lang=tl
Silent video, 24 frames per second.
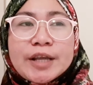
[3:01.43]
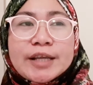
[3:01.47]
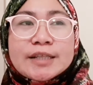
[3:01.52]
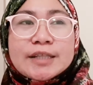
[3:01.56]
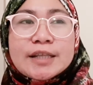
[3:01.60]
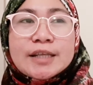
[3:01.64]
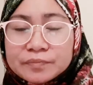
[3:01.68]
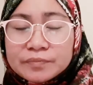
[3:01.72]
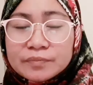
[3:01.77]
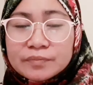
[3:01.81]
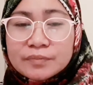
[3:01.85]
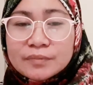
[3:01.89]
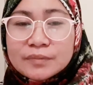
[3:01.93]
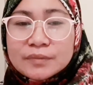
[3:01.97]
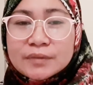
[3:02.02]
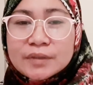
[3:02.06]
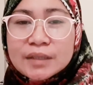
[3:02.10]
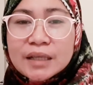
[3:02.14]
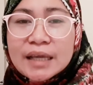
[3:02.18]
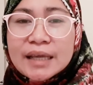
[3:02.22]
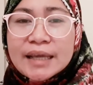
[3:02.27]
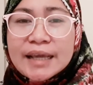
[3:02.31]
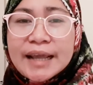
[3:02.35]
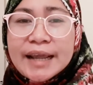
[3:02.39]
it, it
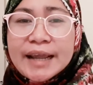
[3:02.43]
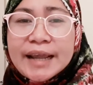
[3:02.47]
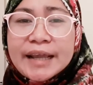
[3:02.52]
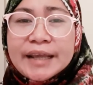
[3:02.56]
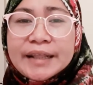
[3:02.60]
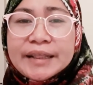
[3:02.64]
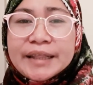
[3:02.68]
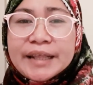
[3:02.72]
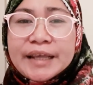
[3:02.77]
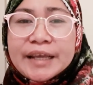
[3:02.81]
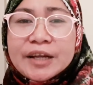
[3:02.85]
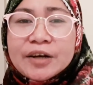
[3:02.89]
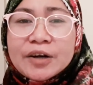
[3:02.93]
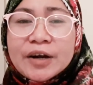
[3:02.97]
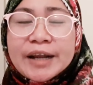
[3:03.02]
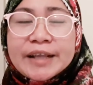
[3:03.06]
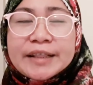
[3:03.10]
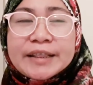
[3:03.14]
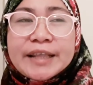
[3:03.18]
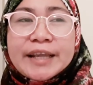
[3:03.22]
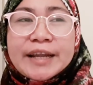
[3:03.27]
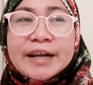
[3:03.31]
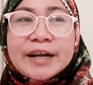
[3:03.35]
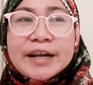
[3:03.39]
hindi
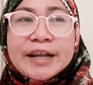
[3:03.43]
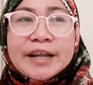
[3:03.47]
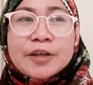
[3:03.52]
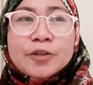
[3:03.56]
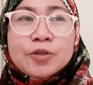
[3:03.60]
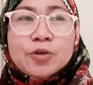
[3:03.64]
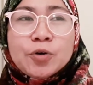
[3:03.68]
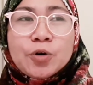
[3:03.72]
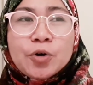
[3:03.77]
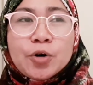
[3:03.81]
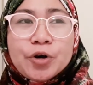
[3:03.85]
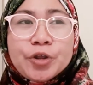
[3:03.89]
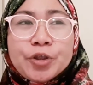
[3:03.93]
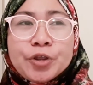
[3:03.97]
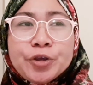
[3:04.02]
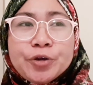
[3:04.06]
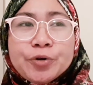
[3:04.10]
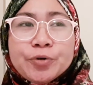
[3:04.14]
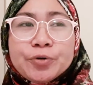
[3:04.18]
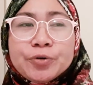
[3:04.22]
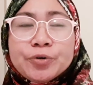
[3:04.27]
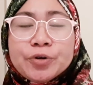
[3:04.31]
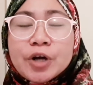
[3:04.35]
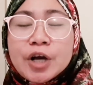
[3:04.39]
criteria doon
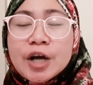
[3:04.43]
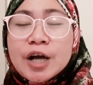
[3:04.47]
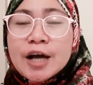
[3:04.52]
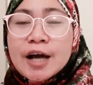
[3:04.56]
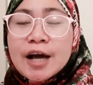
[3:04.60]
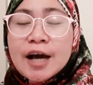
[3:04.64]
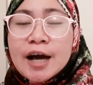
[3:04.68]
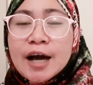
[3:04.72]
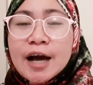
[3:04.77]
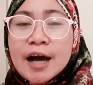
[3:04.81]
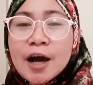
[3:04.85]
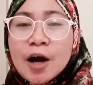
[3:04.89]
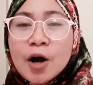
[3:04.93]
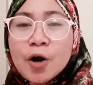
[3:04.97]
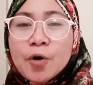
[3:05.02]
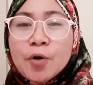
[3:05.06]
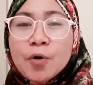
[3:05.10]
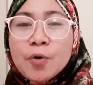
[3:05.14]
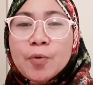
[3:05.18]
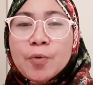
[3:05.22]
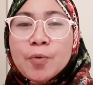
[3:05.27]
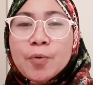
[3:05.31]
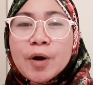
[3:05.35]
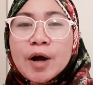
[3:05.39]
yung
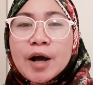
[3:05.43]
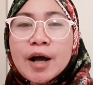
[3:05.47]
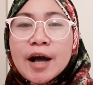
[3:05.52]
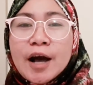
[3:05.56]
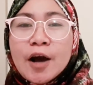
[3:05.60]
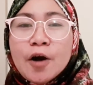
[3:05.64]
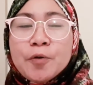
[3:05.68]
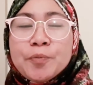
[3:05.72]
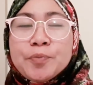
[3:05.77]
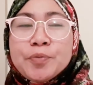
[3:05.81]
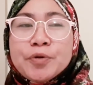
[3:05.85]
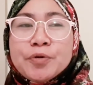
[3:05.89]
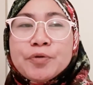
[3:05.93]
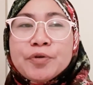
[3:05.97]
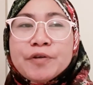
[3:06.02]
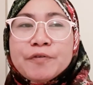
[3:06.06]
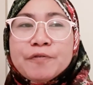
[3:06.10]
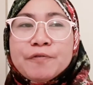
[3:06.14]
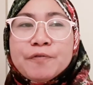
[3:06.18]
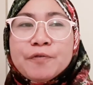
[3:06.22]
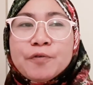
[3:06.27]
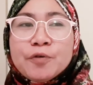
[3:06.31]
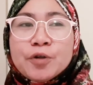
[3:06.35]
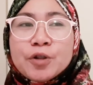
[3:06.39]
how how
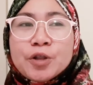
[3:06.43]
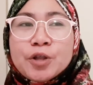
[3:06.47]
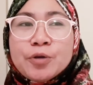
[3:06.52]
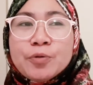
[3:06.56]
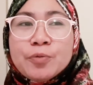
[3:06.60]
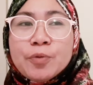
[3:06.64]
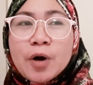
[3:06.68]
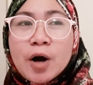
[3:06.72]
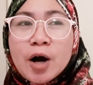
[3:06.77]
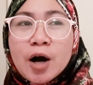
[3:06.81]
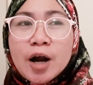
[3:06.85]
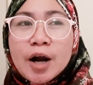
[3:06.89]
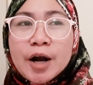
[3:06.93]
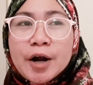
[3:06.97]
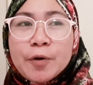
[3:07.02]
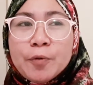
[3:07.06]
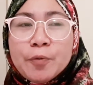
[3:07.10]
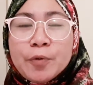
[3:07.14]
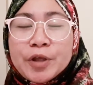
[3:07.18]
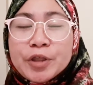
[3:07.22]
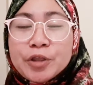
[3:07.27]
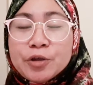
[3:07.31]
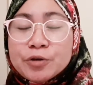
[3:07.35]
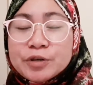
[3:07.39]
beautiful you are
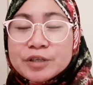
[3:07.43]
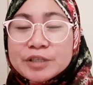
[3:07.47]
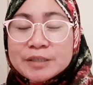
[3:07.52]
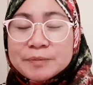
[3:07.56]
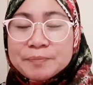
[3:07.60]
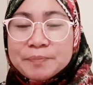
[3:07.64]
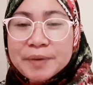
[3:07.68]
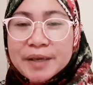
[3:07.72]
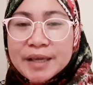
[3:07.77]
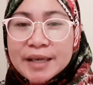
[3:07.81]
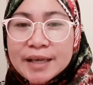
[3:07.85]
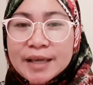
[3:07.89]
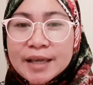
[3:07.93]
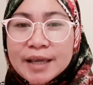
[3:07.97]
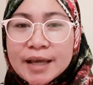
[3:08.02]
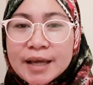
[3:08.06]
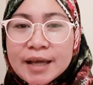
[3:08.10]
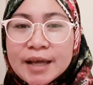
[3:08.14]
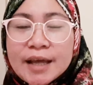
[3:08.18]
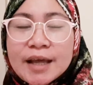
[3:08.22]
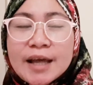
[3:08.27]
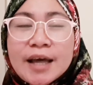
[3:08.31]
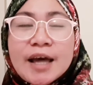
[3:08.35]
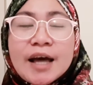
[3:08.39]
when you
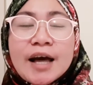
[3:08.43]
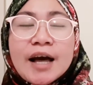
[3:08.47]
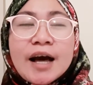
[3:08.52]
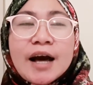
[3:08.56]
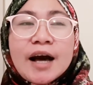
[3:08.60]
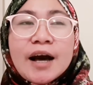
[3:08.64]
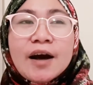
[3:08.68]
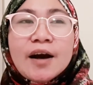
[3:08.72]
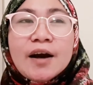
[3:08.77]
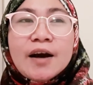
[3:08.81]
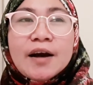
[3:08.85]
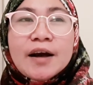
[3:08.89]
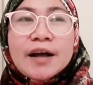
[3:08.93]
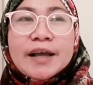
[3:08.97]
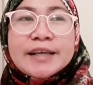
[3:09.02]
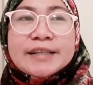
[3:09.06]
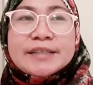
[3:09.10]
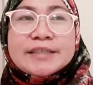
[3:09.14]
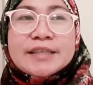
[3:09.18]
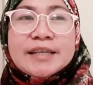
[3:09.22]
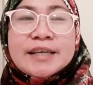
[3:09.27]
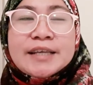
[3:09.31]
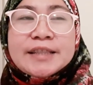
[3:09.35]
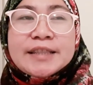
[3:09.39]
speak uh,
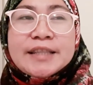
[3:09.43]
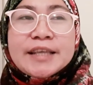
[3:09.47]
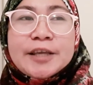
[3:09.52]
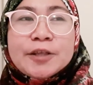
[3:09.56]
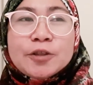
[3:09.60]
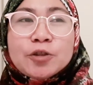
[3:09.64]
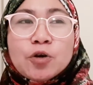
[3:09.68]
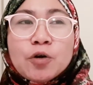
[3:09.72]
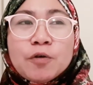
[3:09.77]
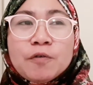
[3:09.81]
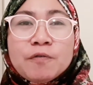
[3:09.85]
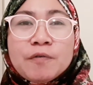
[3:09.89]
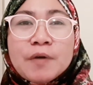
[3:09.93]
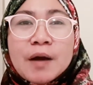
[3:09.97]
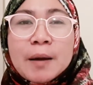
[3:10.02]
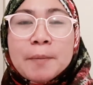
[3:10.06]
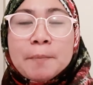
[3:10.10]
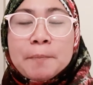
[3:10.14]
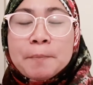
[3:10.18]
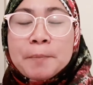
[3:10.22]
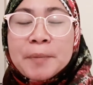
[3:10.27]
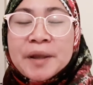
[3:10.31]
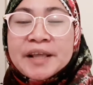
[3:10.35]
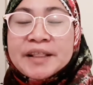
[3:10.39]
it, hindi ito
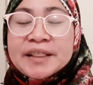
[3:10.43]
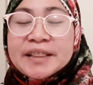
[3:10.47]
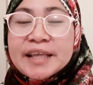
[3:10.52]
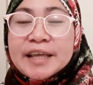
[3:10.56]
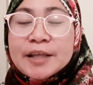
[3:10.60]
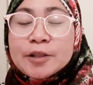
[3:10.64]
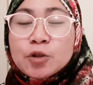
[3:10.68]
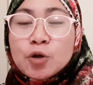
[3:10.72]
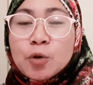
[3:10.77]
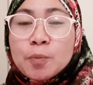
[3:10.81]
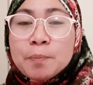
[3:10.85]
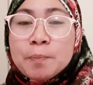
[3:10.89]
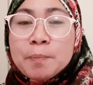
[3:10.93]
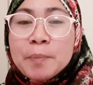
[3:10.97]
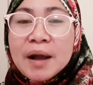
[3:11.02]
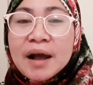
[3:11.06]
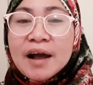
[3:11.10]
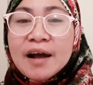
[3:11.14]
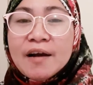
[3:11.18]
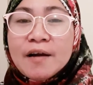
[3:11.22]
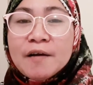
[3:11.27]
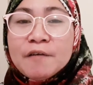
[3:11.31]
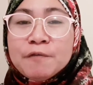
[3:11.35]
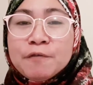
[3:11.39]
fa, hindi ito
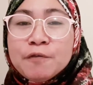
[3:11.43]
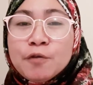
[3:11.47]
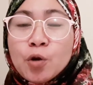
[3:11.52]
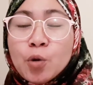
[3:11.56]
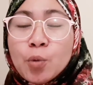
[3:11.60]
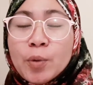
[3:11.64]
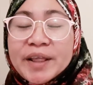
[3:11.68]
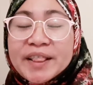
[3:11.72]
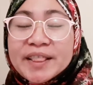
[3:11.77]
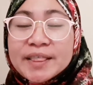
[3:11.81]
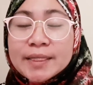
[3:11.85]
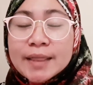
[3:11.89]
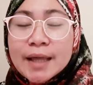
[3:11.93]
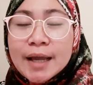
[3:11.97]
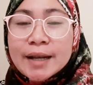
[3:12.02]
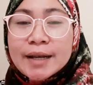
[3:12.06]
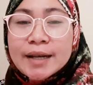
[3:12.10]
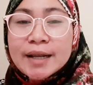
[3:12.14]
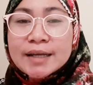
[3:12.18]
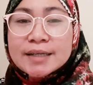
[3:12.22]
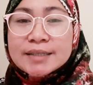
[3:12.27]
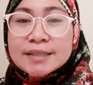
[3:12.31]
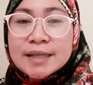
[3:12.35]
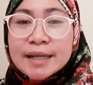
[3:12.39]
pa
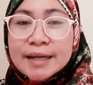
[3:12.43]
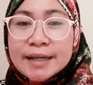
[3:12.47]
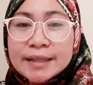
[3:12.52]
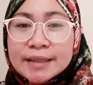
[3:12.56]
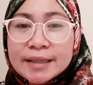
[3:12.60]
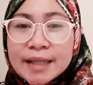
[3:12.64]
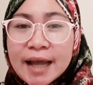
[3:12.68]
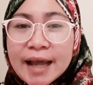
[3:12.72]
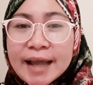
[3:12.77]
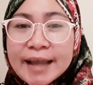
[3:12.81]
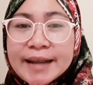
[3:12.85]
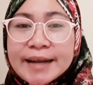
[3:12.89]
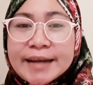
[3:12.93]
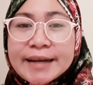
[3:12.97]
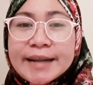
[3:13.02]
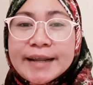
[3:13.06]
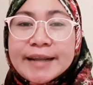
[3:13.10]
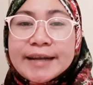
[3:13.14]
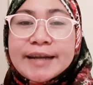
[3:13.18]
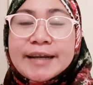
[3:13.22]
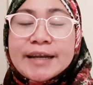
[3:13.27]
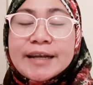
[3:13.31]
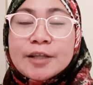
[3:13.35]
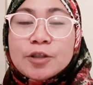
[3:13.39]
fluentan ng salita, hindi
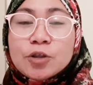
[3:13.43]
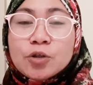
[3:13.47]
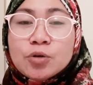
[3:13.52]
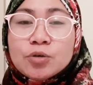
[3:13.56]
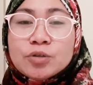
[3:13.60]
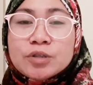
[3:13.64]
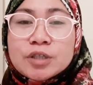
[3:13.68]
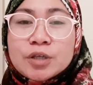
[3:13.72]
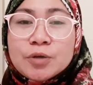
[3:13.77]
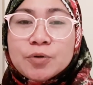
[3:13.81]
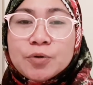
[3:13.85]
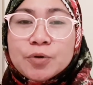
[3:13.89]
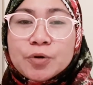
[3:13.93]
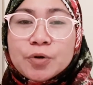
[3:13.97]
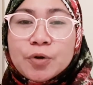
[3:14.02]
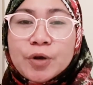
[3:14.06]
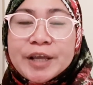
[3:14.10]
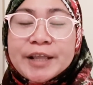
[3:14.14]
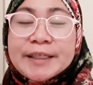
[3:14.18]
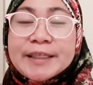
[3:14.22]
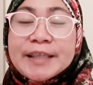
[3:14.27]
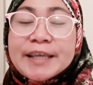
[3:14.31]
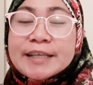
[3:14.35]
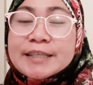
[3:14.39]
din ito siguro
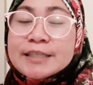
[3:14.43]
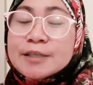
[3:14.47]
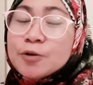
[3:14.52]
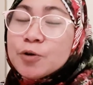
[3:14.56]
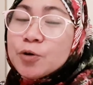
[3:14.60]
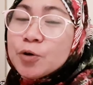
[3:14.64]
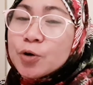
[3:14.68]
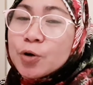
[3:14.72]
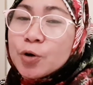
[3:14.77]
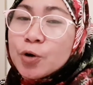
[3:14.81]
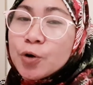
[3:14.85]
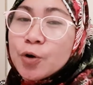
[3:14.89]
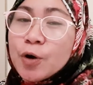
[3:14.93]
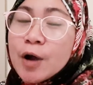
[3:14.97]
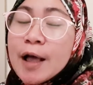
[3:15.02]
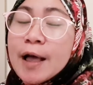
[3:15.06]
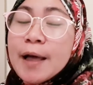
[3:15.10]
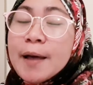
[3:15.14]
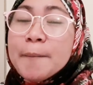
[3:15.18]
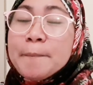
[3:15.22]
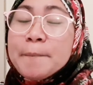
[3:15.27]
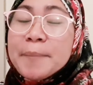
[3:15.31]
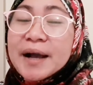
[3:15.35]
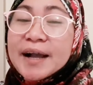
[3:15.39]
hindi siguro
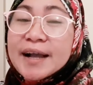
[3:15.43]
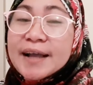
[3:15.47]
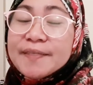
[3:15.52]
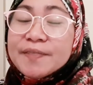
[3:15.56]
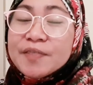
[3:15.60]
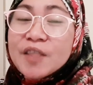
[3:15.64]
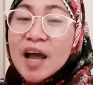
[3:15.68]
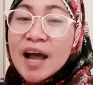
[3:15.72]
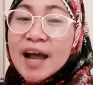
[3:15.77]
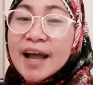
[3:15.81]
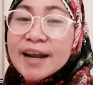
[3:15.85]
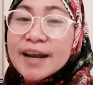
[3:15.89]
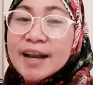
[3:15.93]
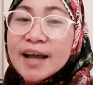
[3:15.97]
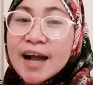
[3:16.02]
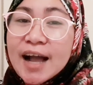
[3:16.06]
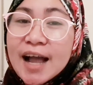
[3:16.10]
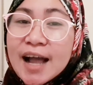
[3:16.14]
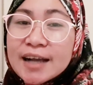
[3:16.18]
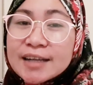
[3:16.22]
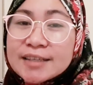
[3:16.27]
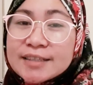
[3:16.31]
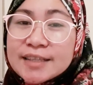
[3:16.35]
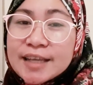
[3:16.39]
pagandahan ng
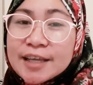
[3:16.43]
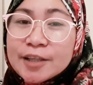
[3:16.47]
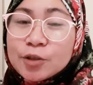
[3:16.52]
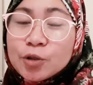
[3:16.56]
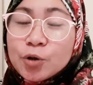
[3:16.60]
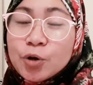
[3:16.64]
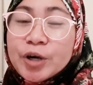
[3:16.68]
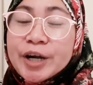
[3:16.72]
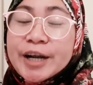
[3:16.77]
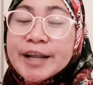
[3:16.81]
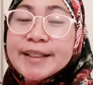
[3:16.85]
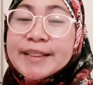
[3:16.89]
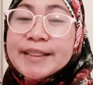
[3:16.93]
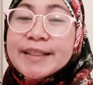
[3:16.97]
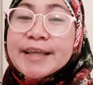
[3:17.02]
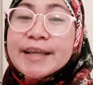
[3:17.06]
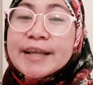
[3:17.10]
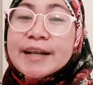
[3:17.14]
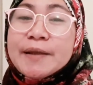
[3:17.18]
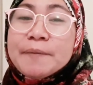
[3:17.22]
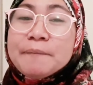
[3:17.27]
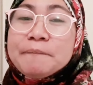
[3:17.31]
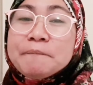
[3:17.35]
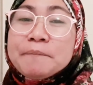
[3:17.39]
accent or
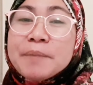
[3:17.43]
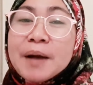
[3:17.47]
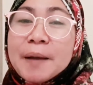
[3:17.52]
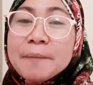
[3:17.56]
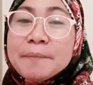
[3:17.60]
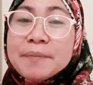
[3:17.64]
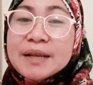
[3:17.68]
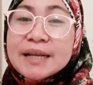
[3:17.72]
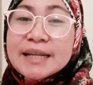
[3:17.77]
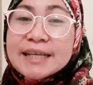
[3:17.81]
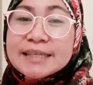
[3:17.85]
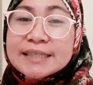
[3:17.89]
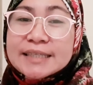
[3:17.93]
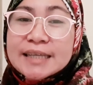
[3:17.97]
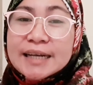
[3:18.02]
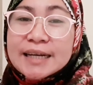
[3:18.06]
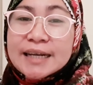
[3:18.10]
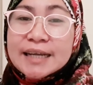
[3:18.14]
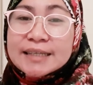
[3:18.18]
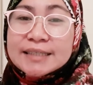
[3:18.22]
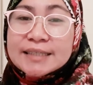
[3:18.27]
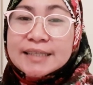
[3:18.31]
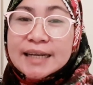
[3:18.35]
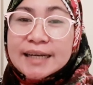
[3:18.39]
hindi rin
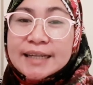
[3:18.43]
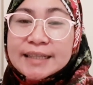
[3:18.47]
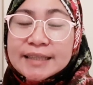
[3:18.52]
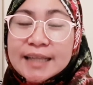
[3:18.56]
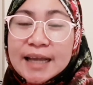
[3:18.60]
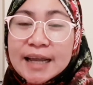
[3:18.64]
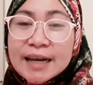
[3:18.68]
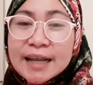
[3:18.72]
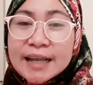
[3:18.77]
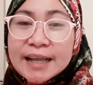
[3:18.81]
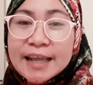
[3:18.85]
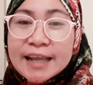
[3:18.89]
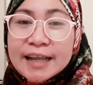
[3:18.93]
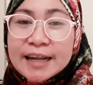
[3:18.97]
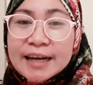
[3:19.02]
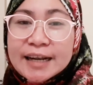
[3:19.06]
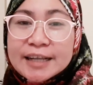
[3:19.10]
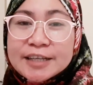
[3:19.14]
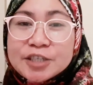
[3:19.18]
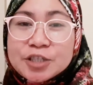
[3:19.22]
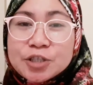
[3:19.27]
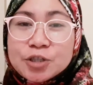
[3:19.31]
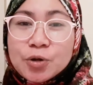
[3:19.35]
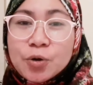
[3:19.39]
pabilisan ng salita ng
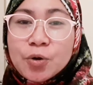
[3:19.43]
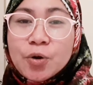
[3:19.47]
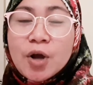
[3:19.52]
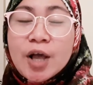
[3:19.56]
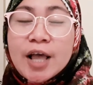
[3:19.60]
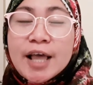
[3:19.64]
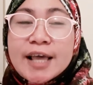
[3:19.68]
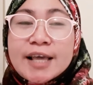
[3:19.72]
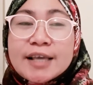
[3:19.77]
English no.